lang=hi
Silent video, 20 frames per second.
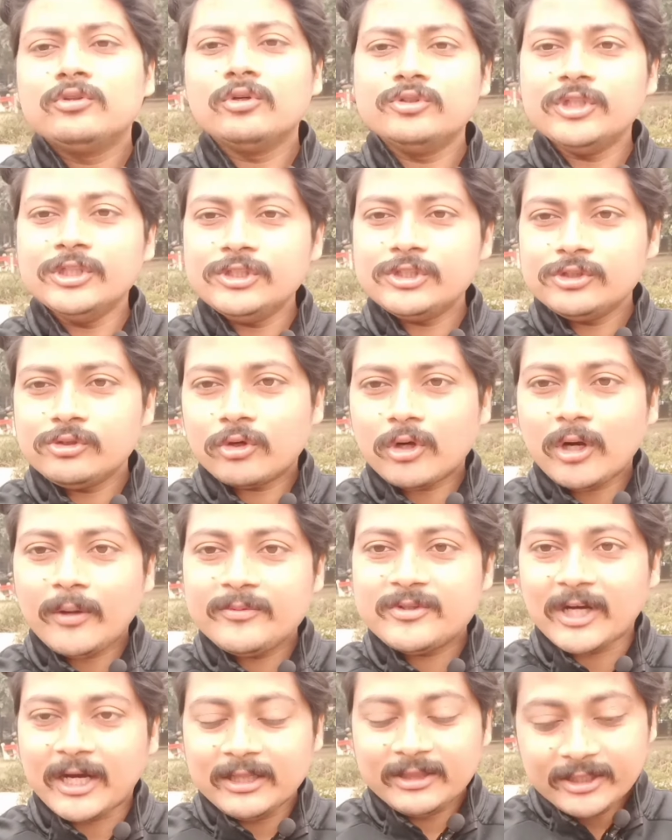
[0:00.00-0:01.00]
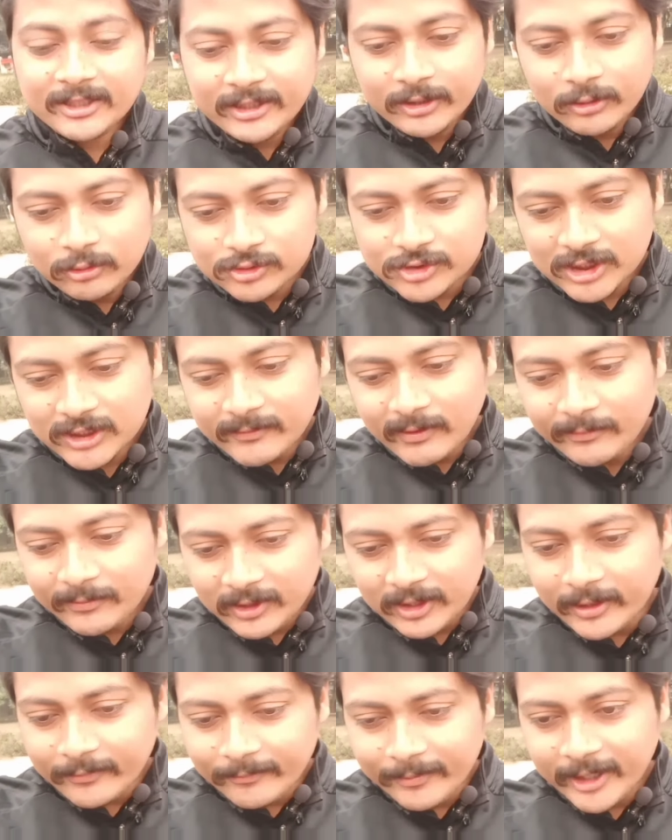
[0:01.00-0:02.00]
तो जिन चीज़ों को आप जानते थे उनसे जब
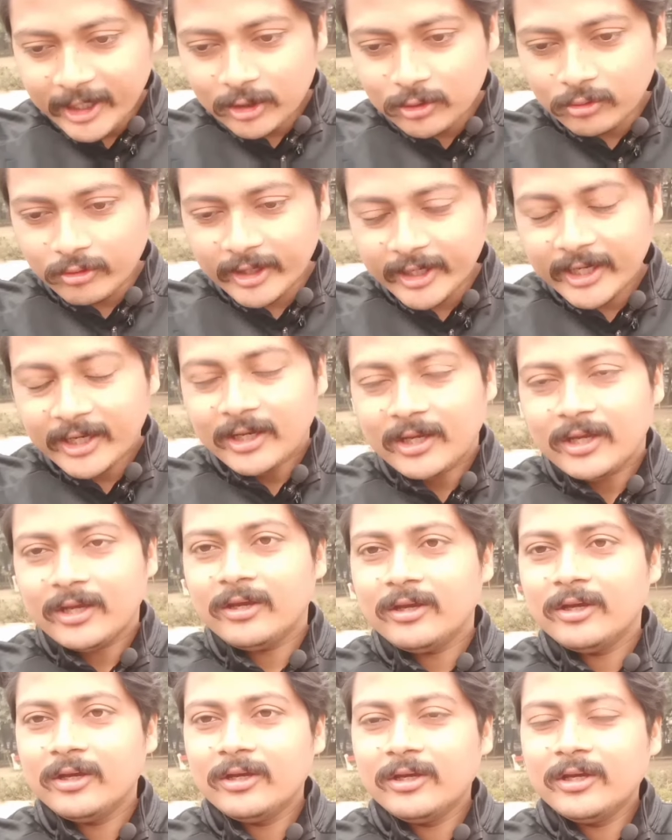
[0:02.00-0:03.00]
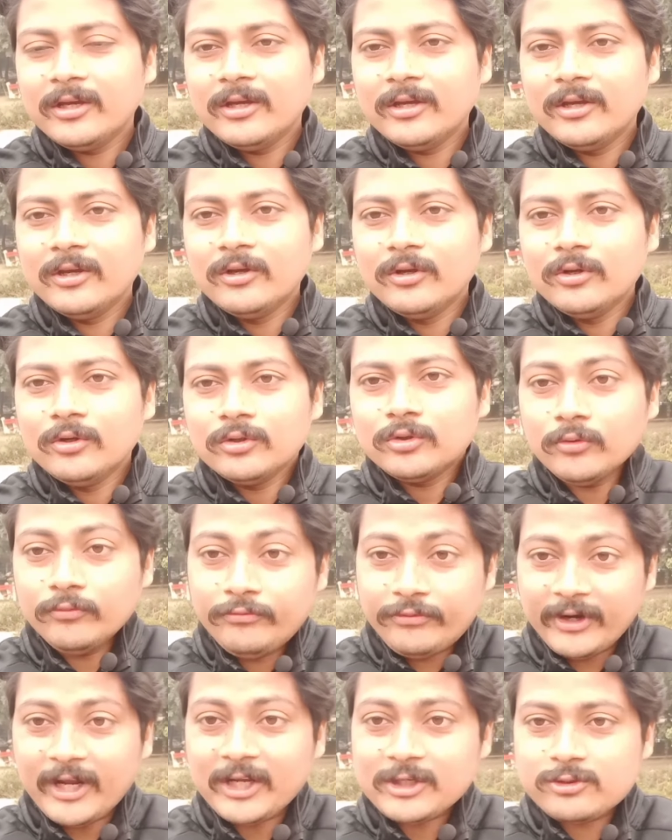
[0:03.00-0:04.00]
आप लिबरेट हो गए
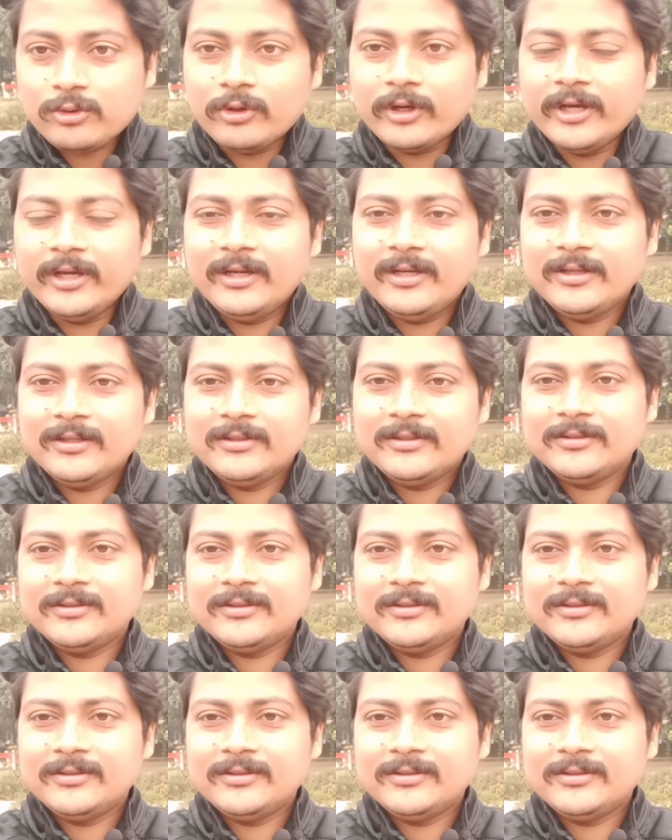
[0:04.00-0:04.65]
तुम फ्रेश हो गए